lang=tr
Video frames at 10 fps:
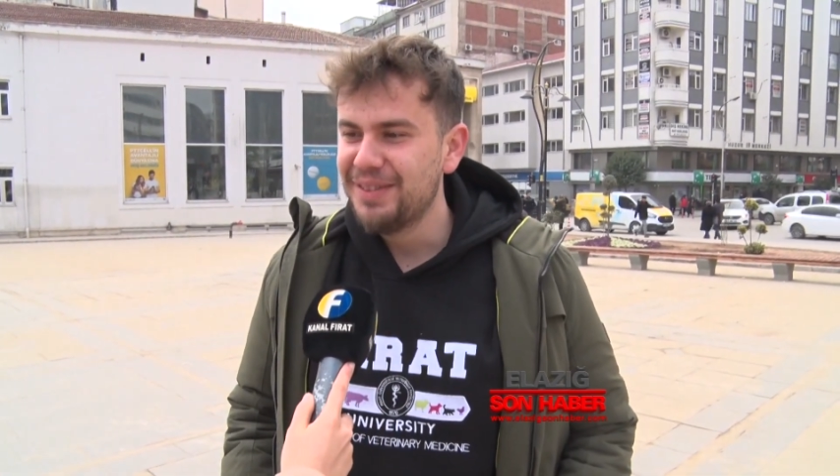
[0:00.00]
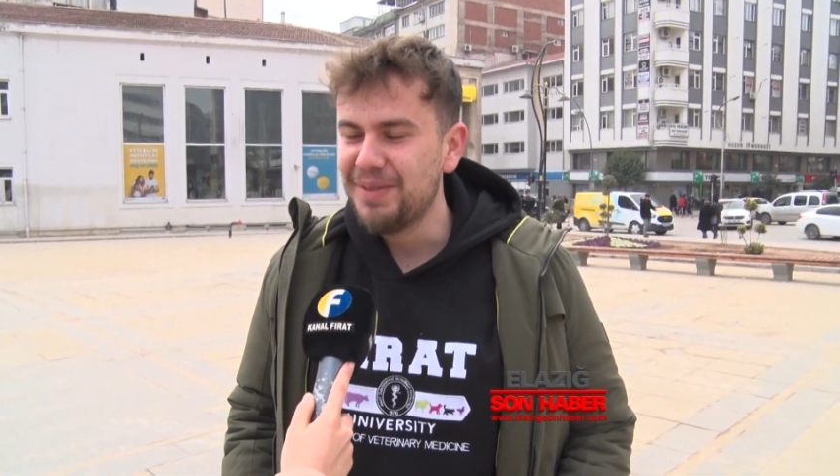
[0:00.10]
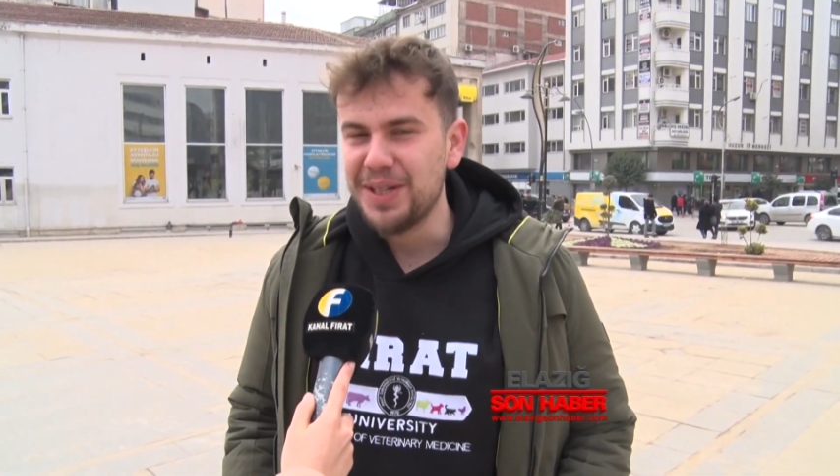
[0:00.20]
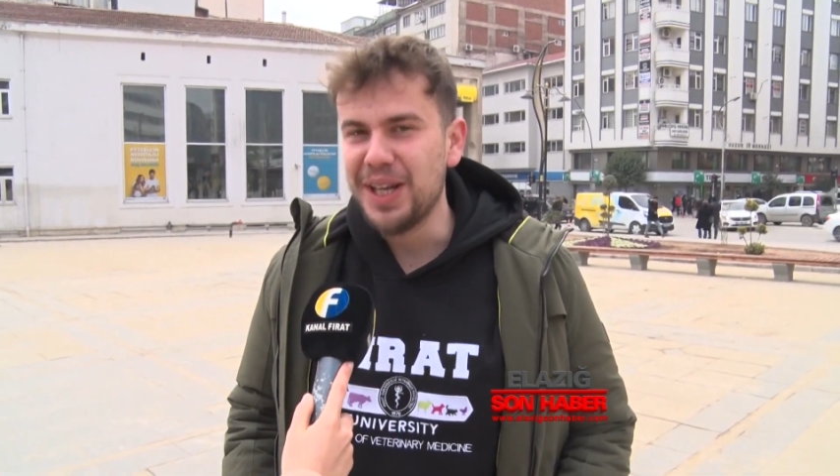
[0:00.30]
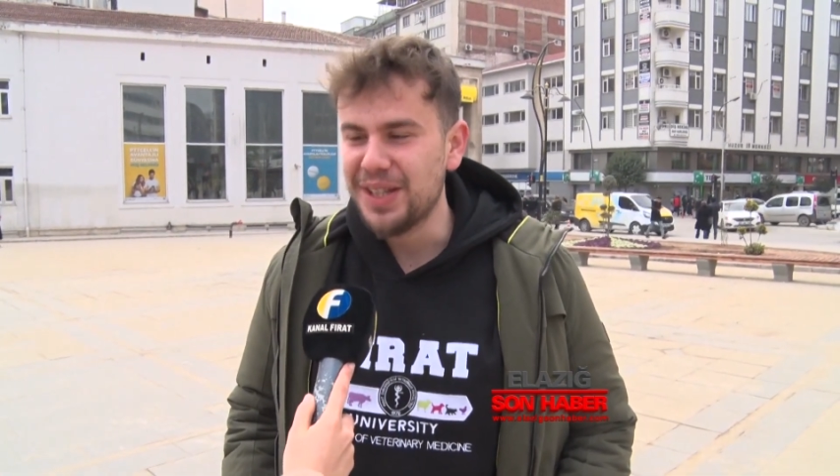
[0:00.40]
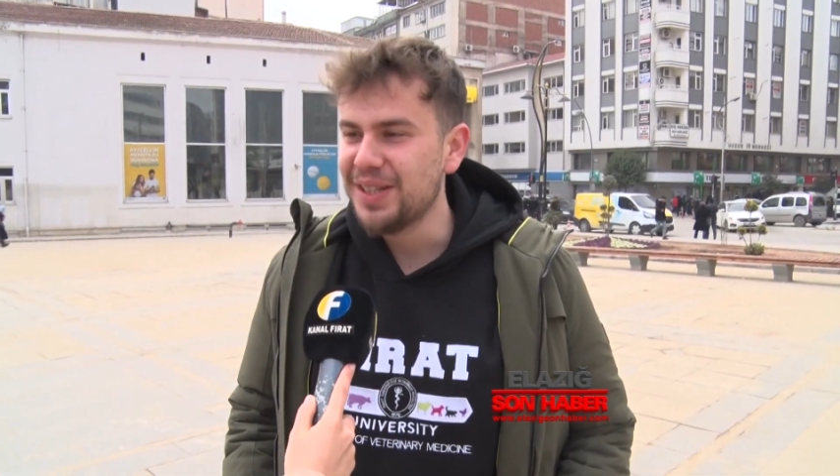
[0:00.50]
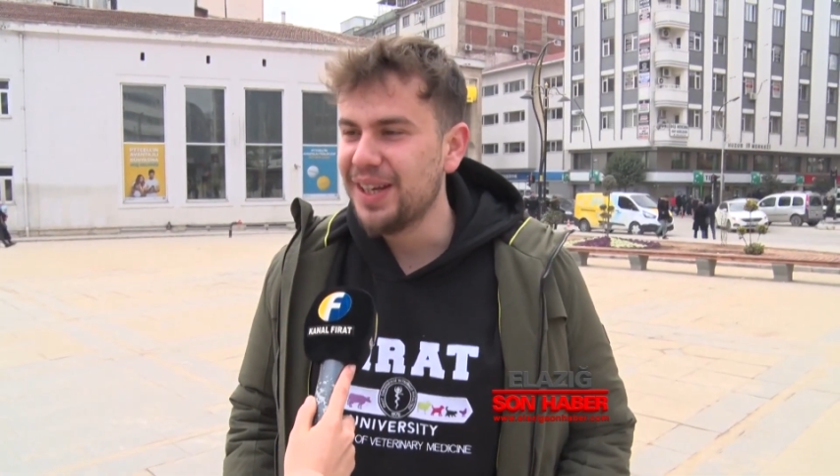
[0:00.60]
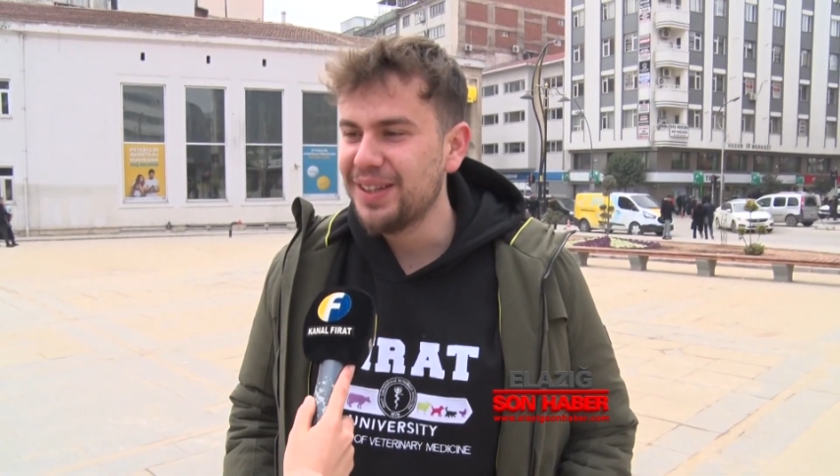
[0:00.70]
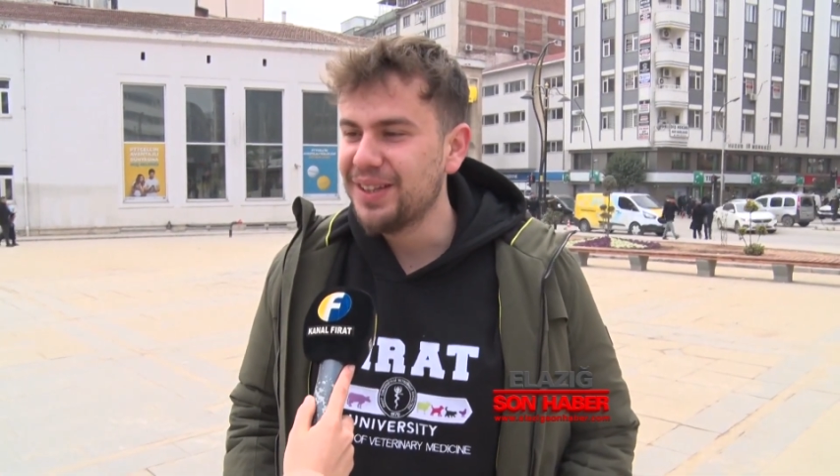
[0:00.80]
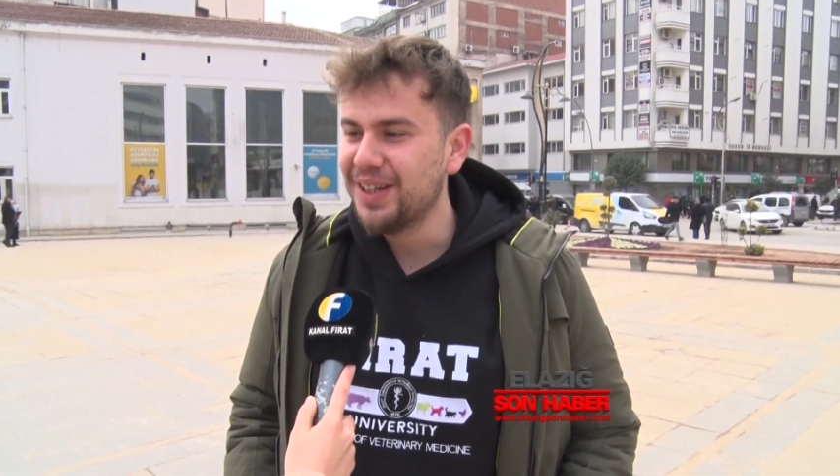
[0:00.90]
5-6
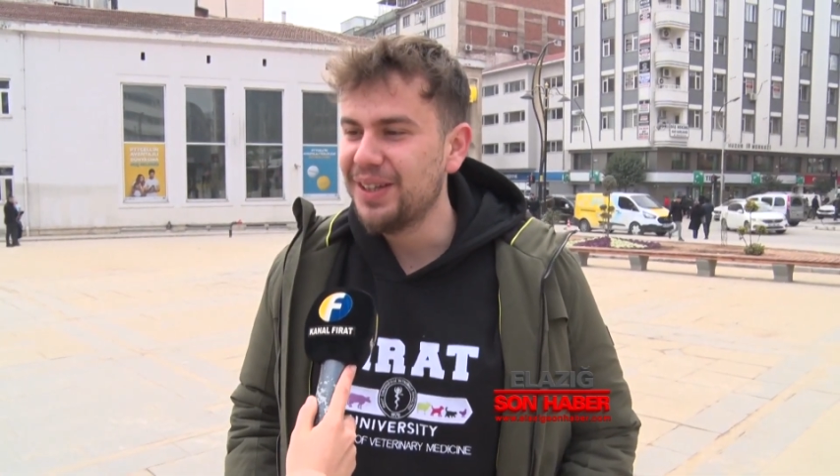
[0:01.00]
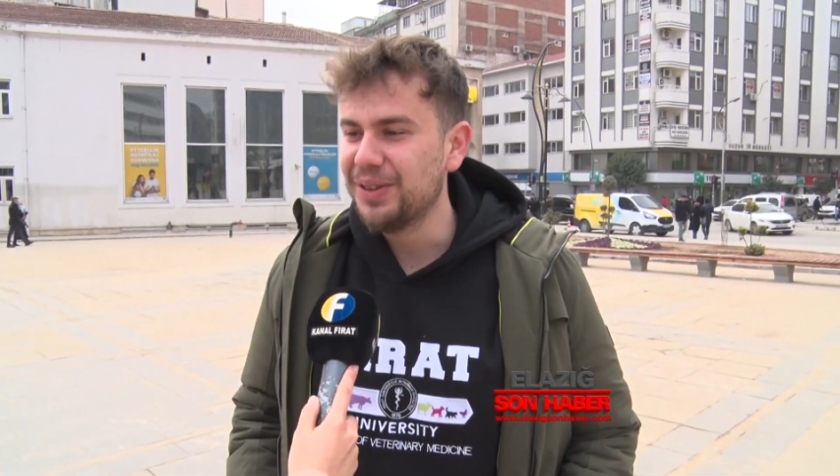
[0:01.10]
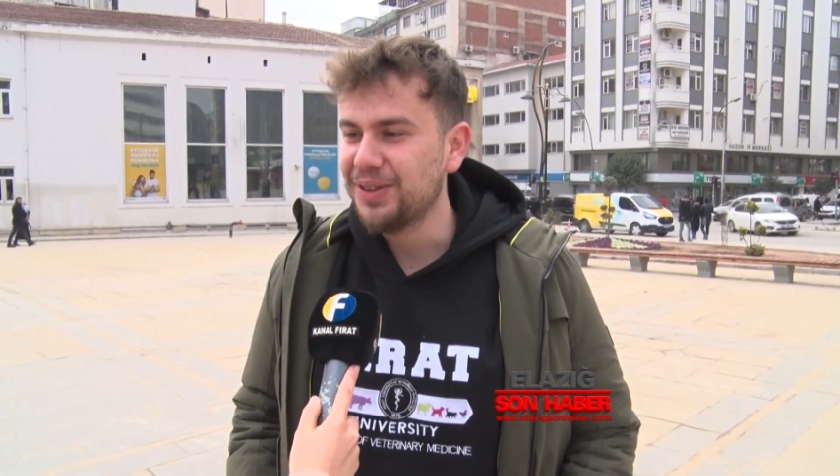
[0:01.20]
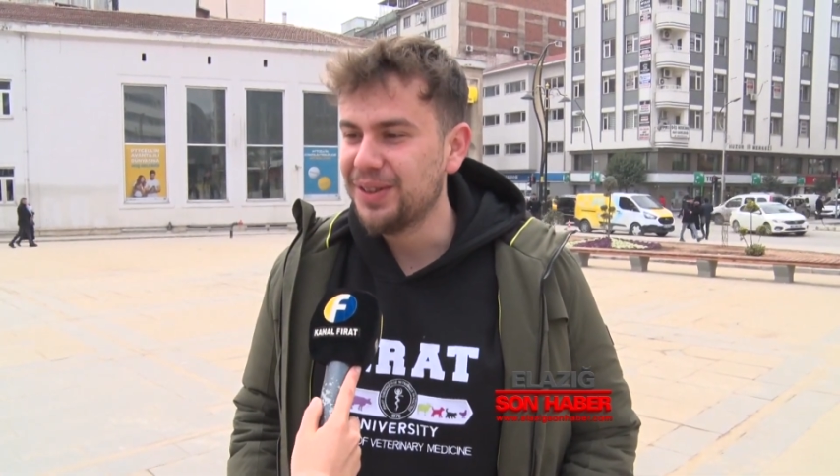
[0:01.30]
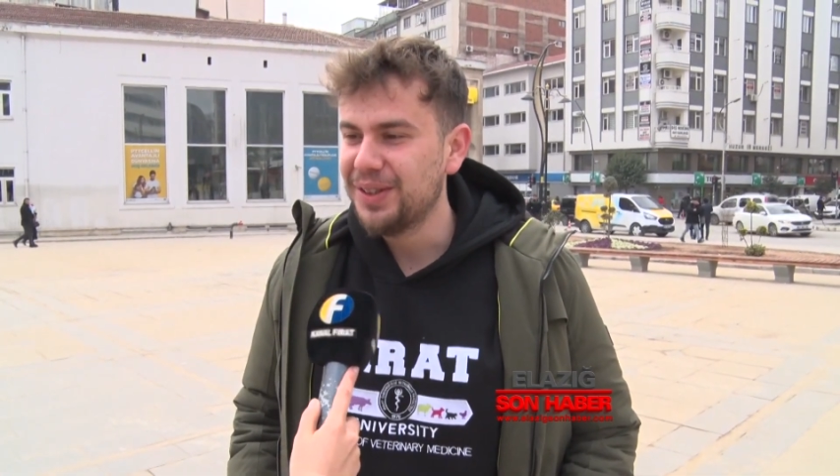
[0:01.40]
saat kalıyordur.